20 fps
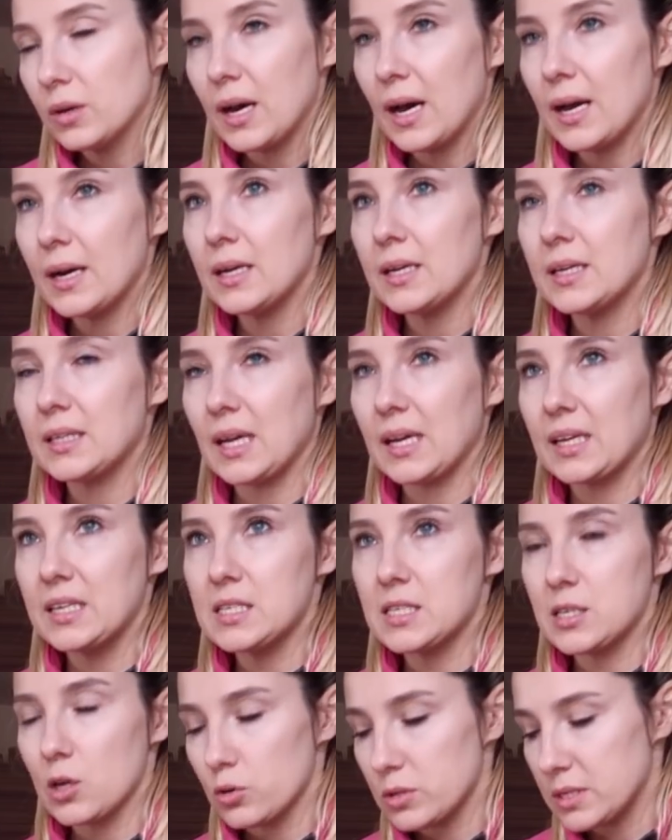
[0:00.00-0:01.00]
garlic, taki
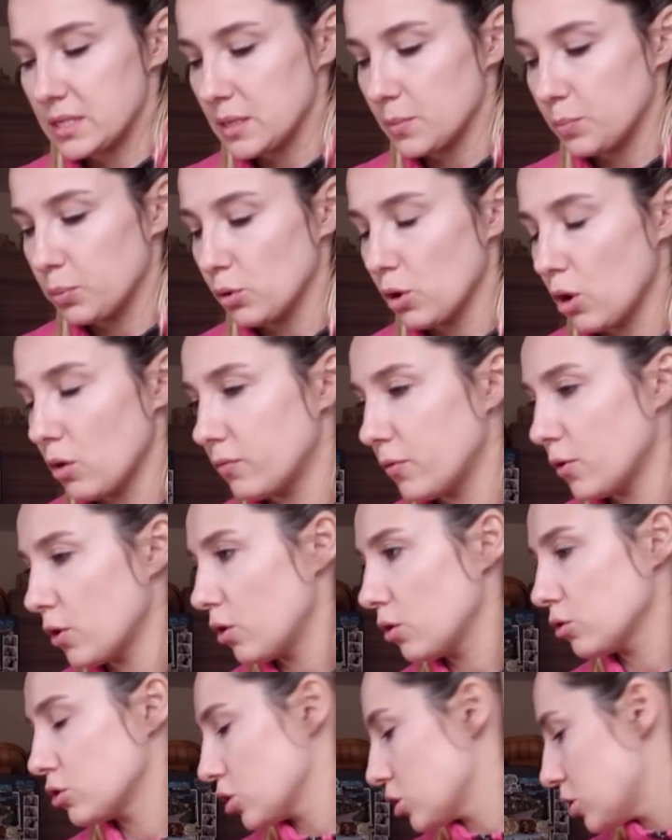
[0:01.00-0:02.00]
sos
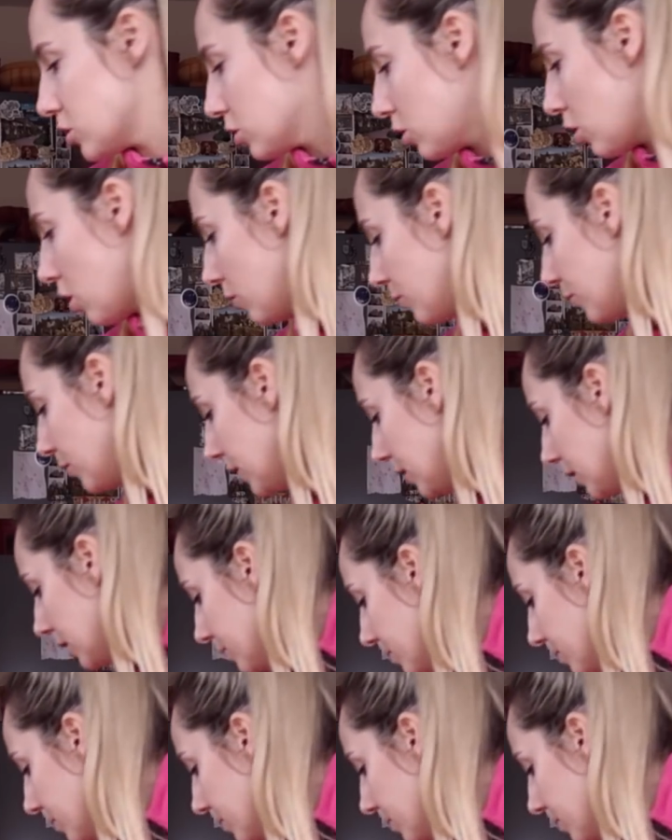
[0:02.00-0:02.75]
cebulowo-czosnkowy,